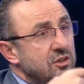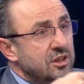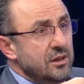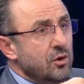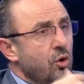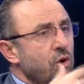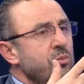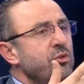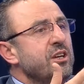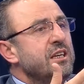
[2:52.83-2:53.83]
Şimdi
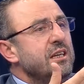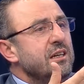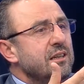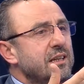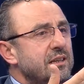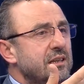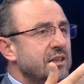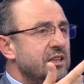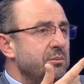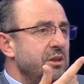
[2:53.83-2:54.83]
önümüzdeki yıl dedi
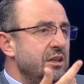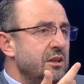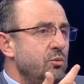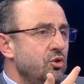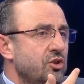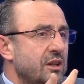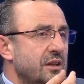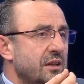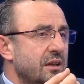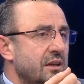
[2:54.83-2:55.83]
2023
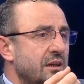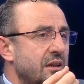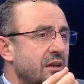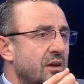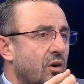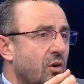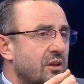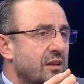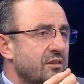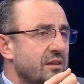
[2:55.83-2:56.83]
dedi e,
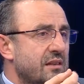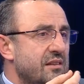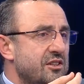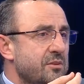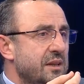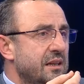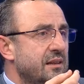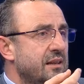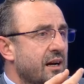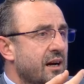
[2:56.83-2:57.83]
ortasında seçime
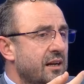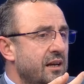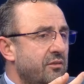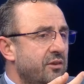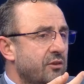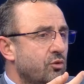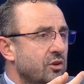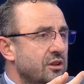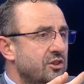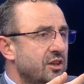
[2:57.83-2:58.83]
dedi tek hane
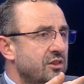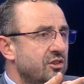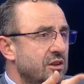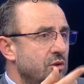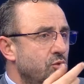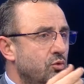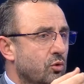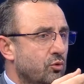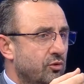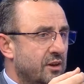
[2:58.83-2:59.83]
enflasyon gideceğiz. Şimdi
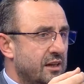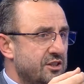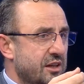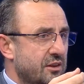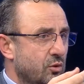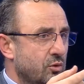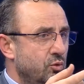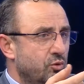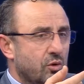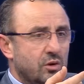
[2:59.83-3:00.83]
%30'lara çekti
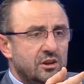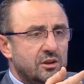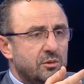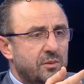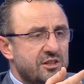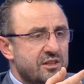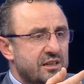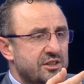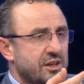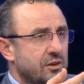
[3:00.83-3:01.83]
onu
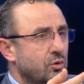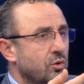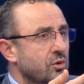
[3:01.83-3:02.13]
%25'lere çekti